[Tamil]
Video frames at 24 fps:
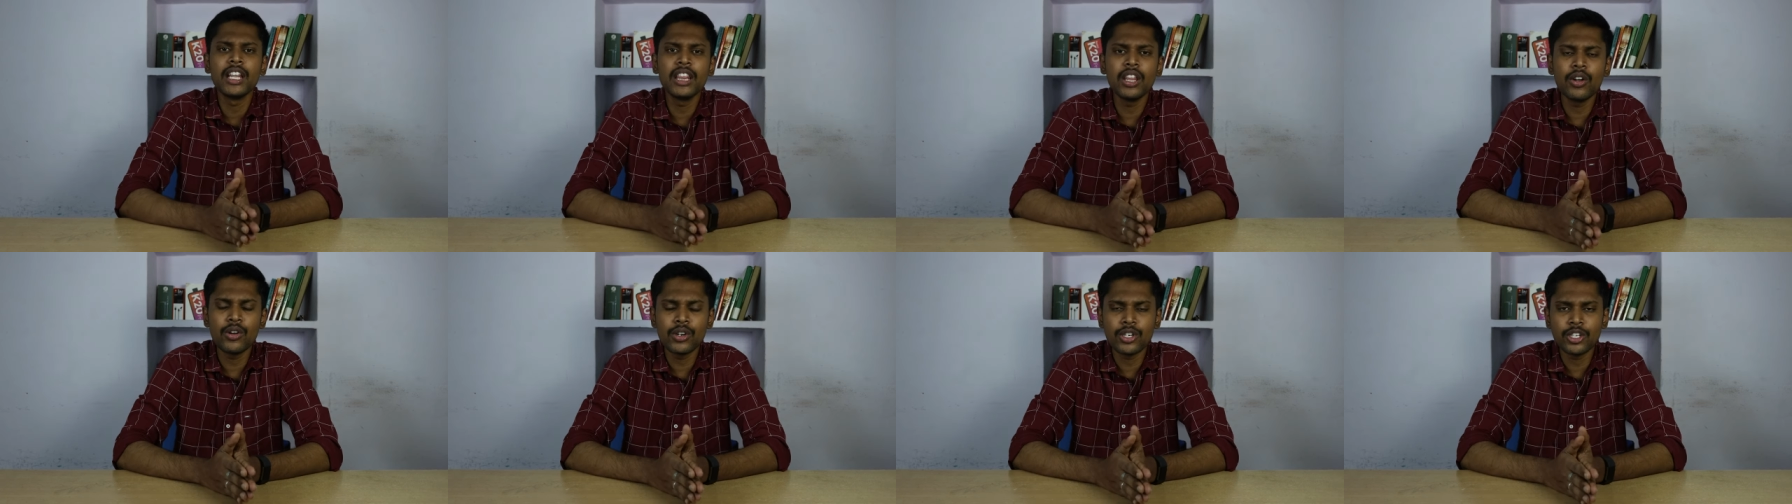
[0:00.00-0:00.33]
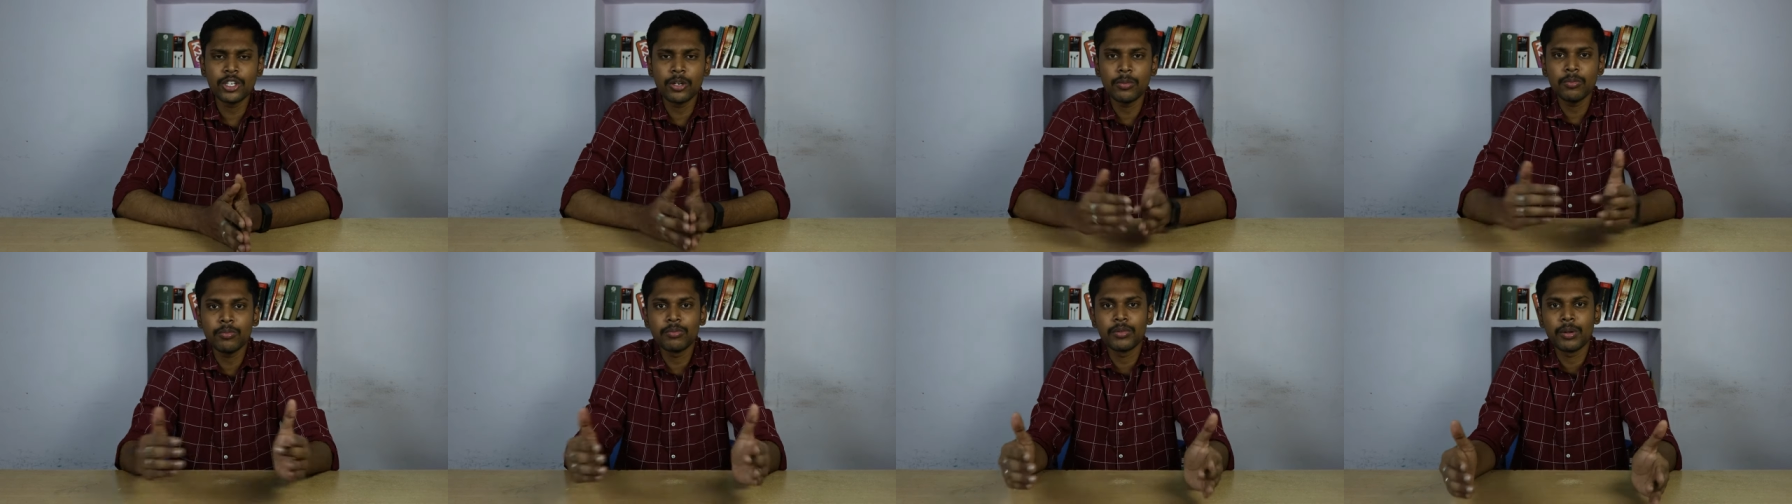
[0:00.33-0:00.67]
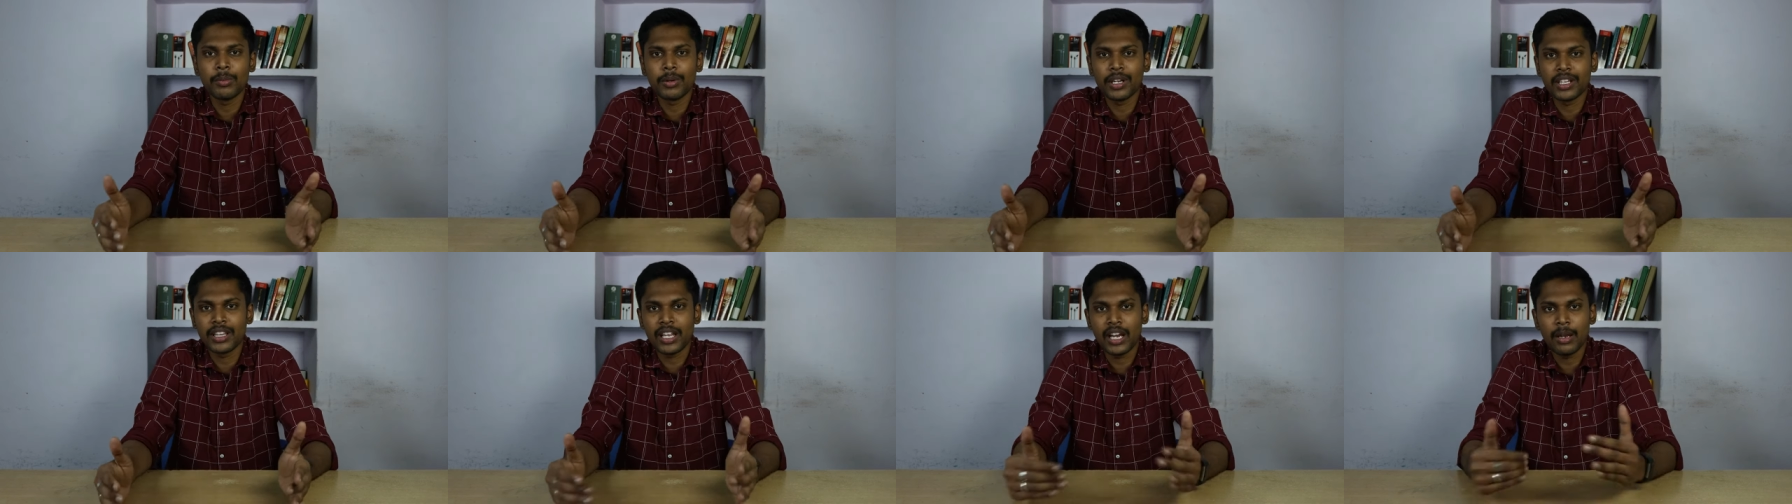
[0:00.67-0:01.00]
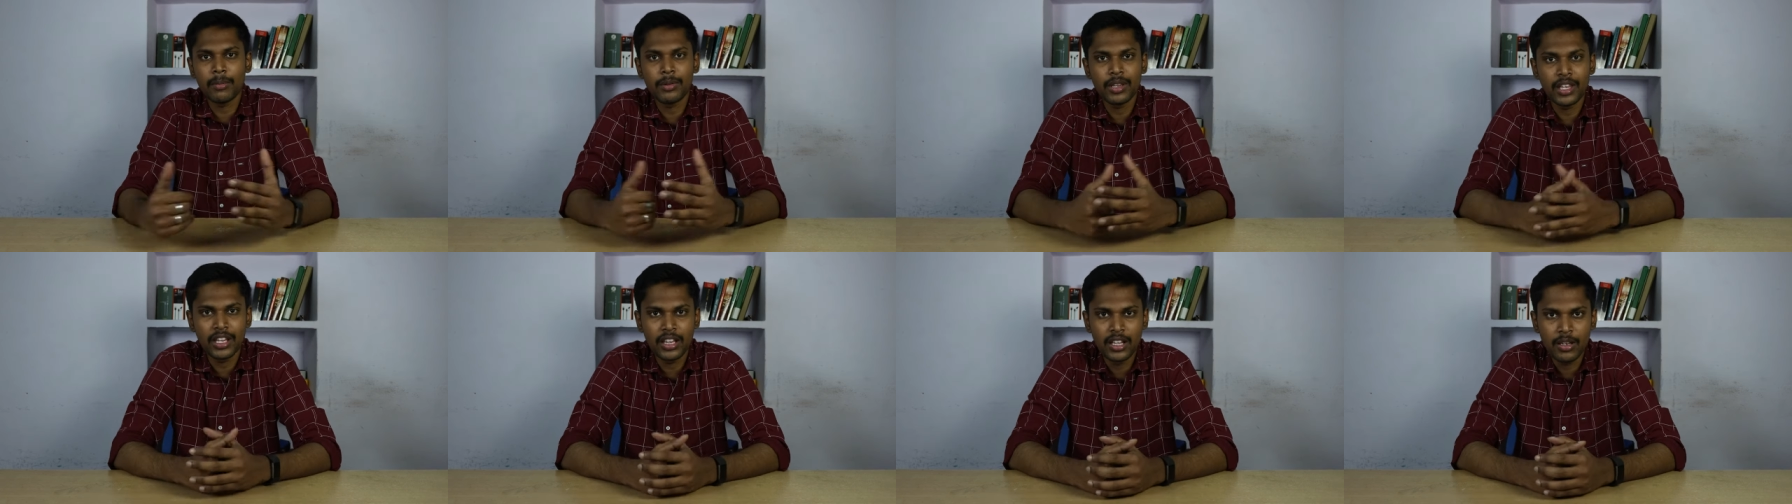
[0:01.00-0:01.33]
இந்த வருஷம் நமக்கு
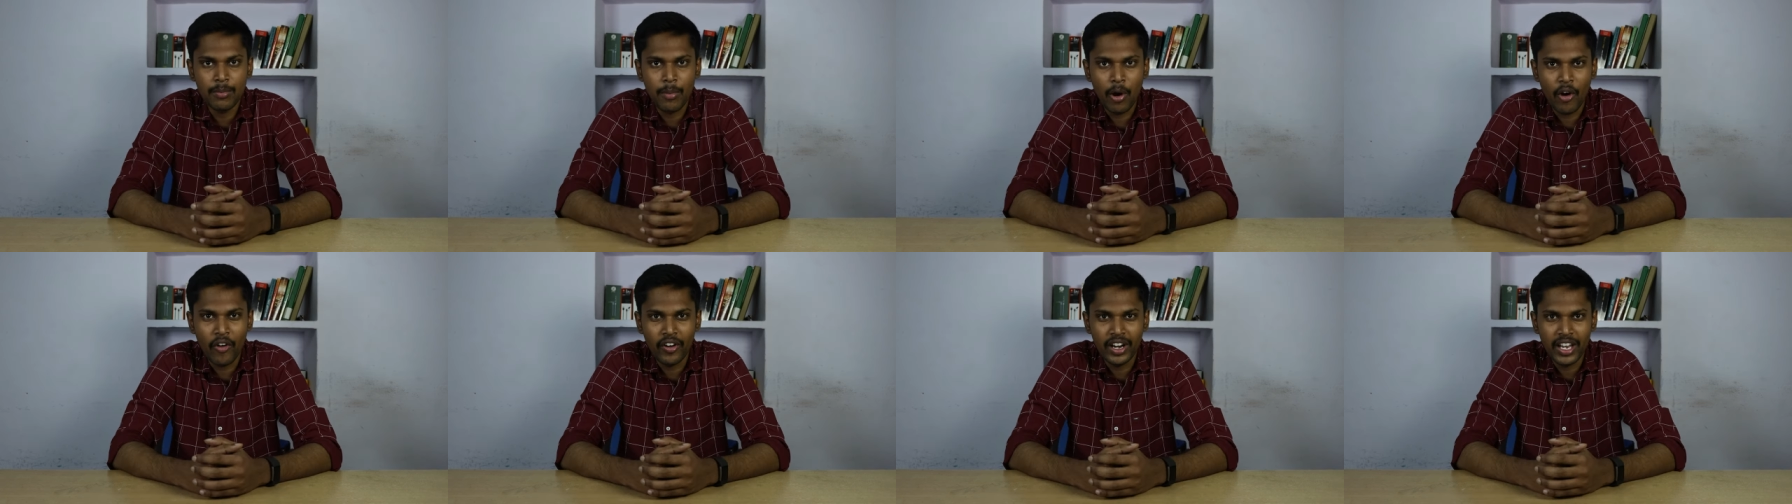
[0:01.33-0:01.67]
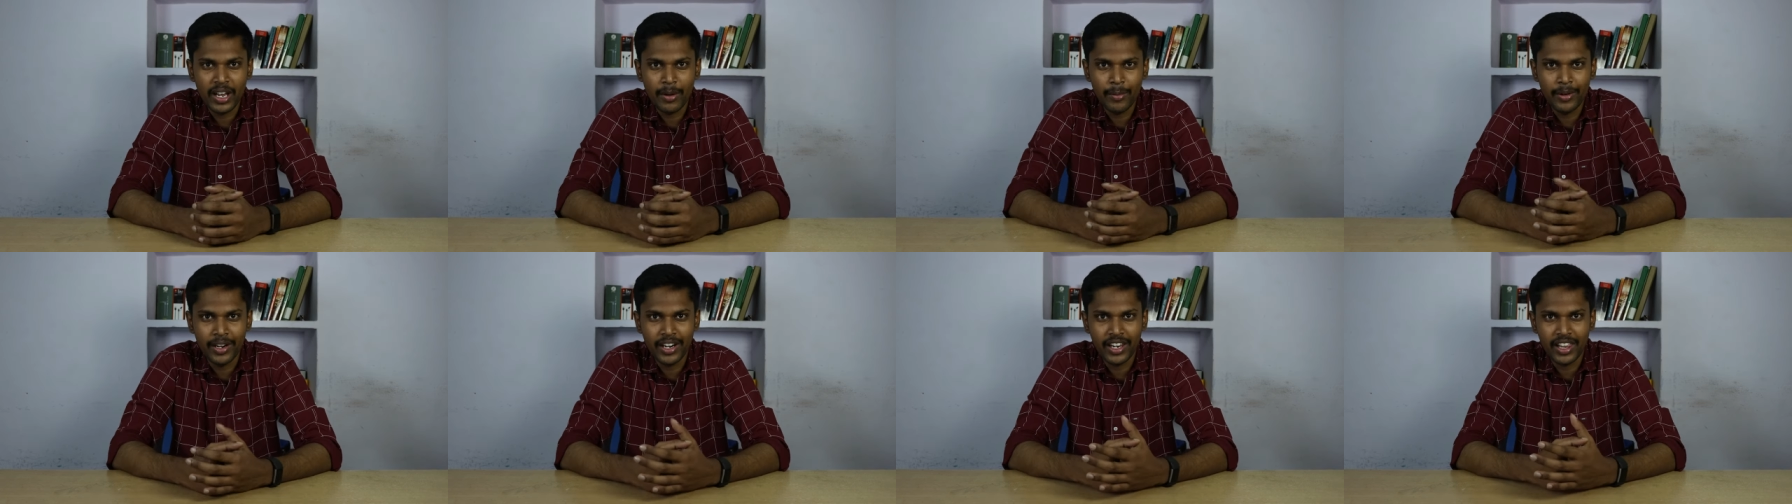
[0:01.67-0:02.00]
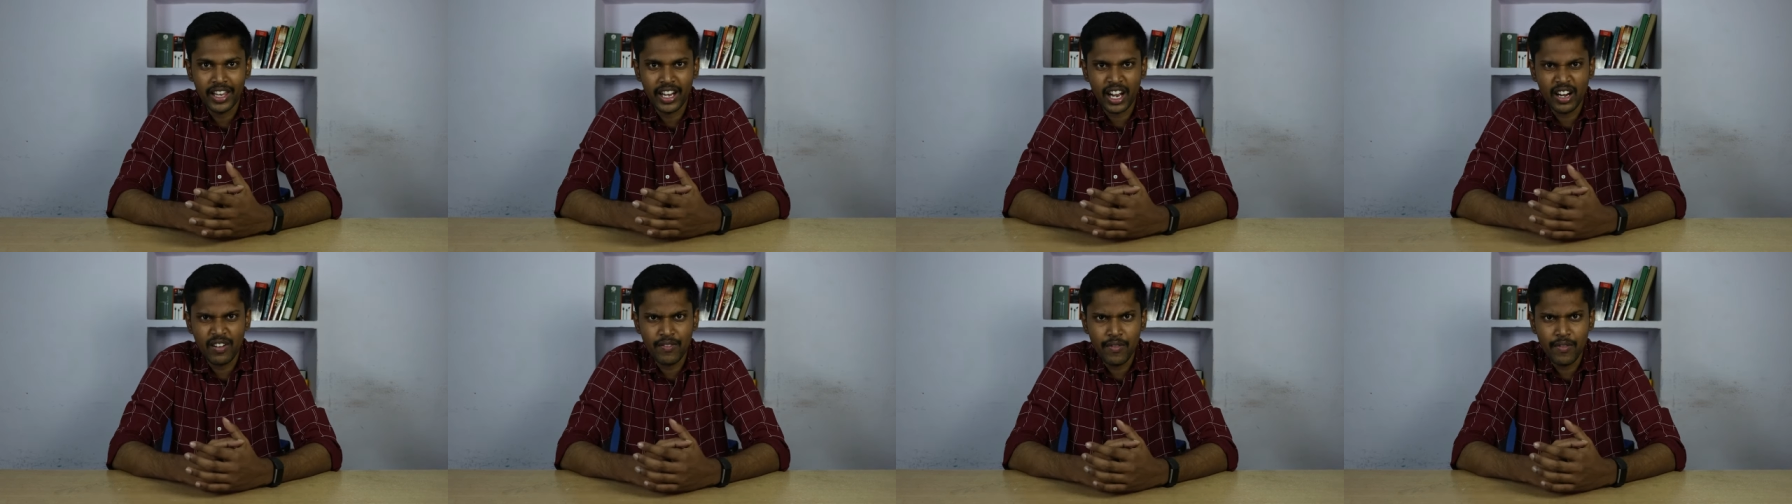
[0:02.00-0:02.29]
தளபதி தீபாவளி அப்படின்றத